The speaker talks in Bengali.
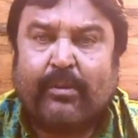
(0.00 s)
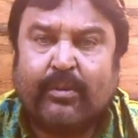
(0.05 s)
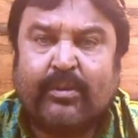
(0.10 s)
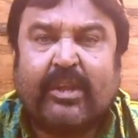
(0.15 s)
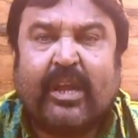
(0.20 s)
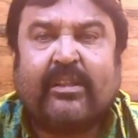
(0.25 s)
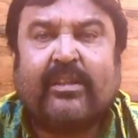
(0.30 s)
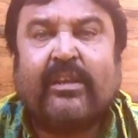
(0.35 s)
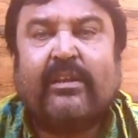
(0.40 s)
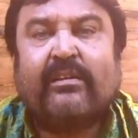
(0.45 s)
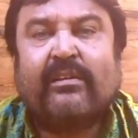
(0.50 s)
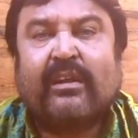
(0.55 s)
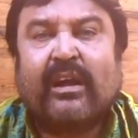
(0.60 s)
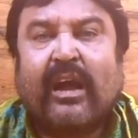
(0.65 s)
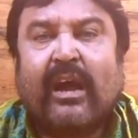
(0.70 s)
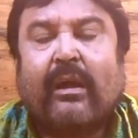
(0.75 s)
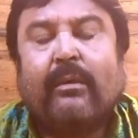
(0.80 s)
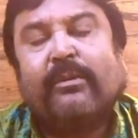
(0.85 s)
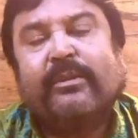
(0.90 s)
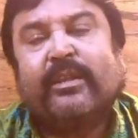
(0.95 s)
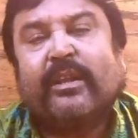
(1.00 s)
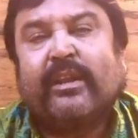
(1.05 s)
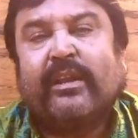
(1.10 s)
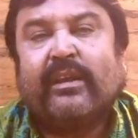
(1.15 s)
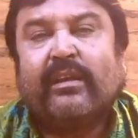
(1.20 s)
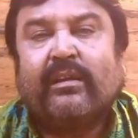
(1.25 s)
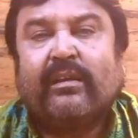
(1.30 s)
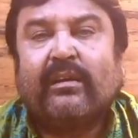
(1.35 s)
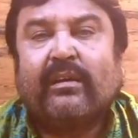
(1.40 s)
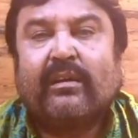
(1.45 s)
এবং তাদের আগামী
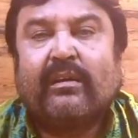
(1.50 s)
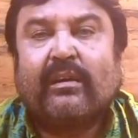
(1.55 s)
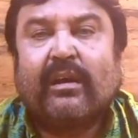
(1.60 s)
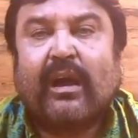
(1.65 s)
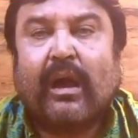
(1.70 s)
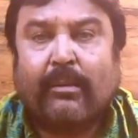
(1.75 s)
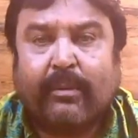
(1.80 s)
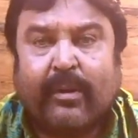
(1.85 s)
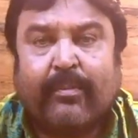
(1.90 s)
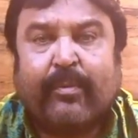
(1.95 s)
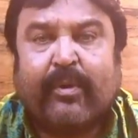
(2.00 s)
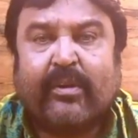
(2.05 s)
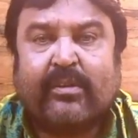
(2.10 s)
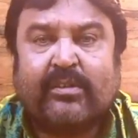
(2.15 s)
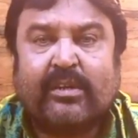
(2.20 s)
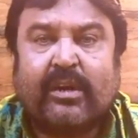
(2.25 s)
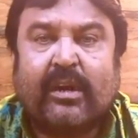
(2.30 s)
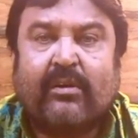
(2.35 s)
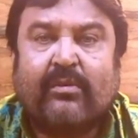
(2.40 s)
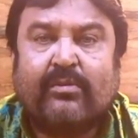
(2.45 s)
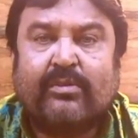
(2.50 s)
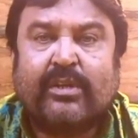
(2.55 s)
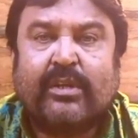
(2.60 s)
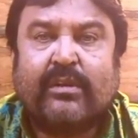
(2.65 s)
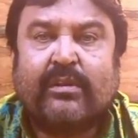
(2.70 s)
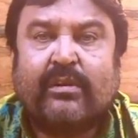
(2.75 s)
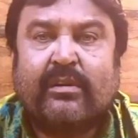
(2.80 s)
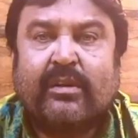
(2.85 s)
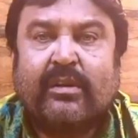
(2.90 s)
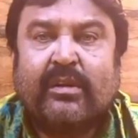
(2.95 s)
দিনে আমার প্রোডাকশন
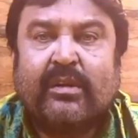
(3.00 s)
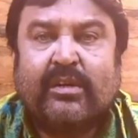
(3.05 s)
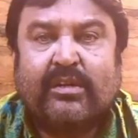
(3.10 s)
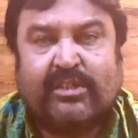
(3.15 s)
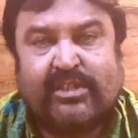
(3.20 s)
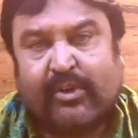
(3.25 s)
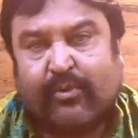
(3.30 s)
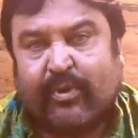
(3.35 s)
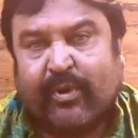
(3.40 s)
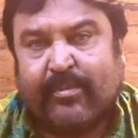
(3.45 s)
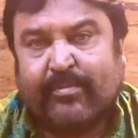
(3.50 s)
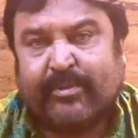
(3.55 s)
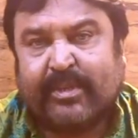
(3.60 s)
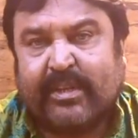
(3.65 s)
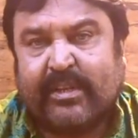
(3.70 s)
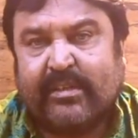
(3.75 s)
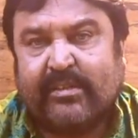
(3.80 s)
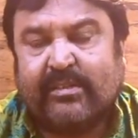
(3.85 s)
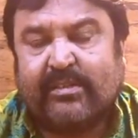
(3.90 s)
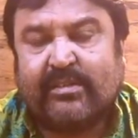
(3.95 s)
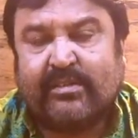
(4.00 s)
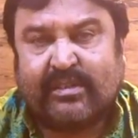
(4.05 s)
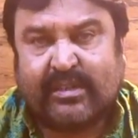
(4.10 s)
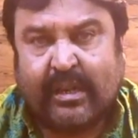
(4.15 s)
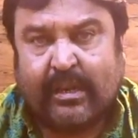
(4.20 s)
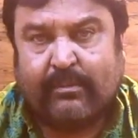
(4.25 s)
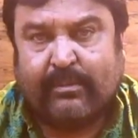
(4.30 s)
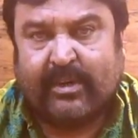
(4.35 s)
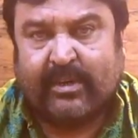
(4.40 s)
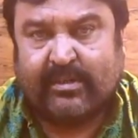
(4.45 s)
হাউসের যে ওয়েব সিরিজ
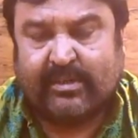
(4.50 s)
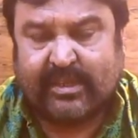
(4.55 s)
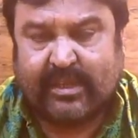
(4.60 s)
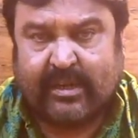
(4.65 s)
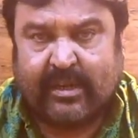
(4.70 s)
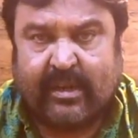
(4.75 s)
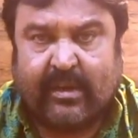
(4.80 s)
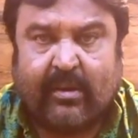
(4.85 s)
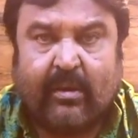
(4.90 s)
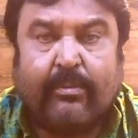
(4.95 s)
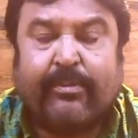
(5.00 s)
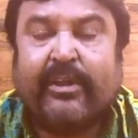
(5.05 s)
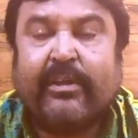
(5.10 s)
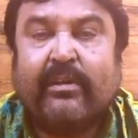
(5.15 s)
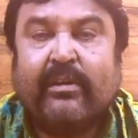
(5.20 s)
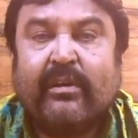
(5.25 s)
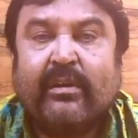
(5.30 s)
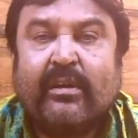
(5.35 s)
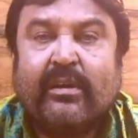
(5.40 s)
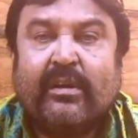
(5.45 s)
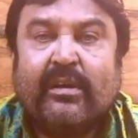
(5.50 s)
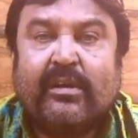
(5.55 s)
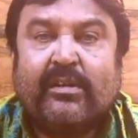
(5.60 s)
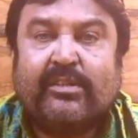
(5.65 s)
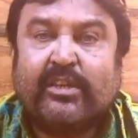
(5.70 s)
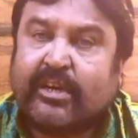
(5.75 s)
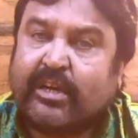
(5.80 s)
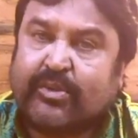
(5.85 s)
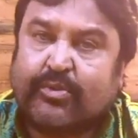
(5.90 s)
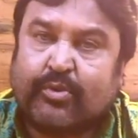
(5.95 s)
সিনেমা সিরিয়াল হবে
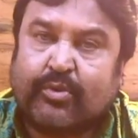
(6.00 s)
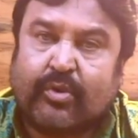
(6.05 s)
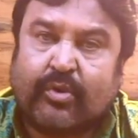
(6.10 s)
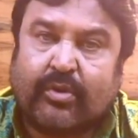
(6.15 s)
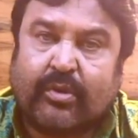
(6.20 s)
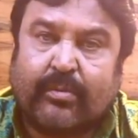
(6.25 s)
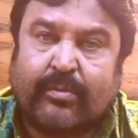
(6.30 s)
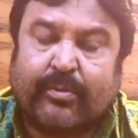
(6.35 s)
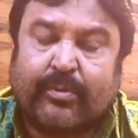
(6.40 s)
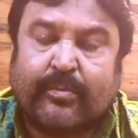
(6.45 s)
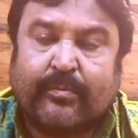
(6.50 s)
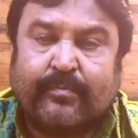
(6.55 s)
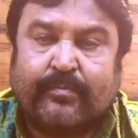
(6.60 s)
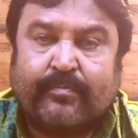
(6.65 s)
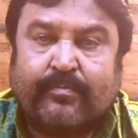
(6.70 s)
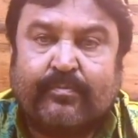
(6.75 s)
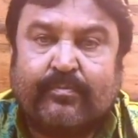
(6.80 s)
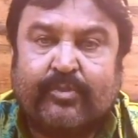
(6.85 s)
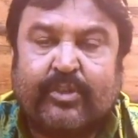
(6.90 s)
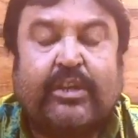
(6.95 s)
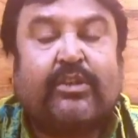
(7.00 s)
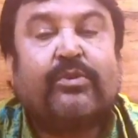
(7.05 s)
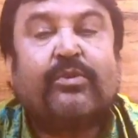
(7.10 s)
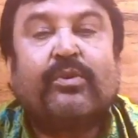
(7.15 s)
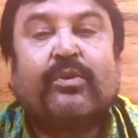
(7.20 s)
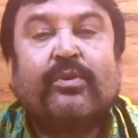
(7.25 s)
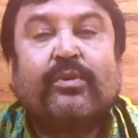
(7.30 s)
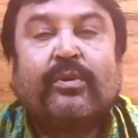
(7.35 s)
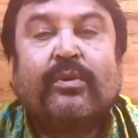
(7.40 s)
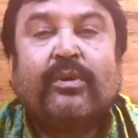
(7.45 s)
সেটা সুযোগ দেব সেই
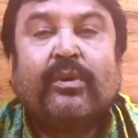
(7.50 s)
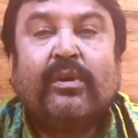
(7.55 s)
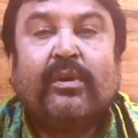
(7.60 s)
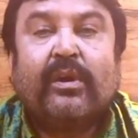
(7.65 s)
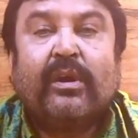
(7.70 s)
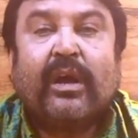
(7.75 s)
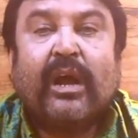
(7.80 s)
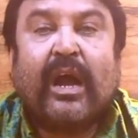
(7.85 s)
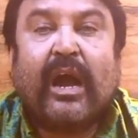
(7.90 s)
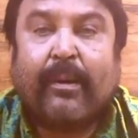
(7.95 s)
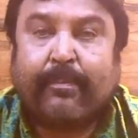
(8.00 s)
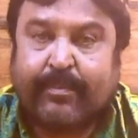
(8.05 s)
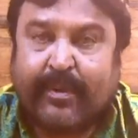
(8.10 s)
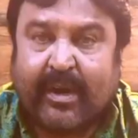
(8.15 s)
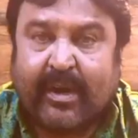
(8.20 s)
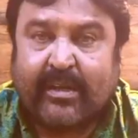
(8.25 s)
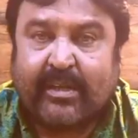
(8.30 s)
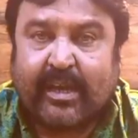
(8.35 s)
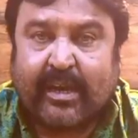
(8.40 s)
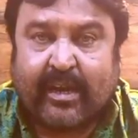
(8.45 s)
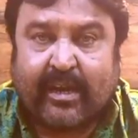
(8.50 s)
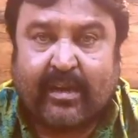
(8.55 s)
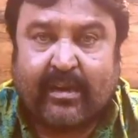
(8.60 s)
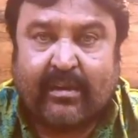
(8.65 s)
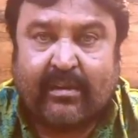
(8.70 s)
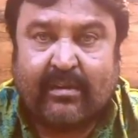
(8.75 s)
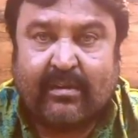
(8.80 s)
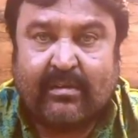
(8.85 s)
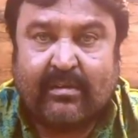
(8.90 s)
জন্য আপনারা যারা